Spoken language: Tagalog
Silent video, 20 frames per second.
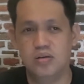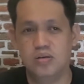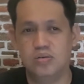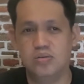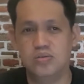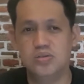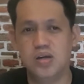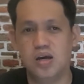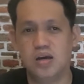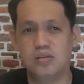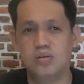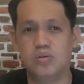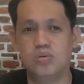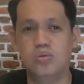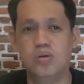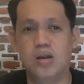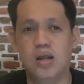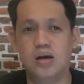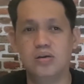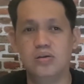kung saan
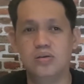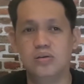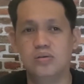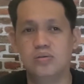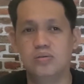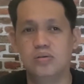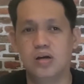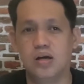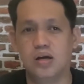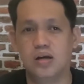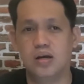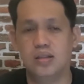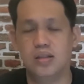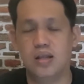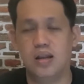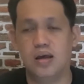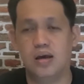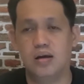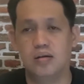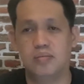kulang yung uh,
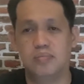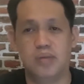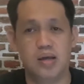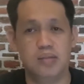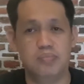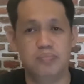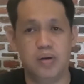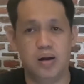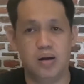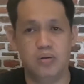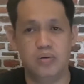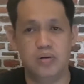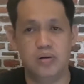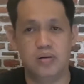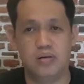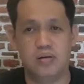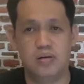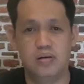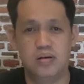kanilang manpower.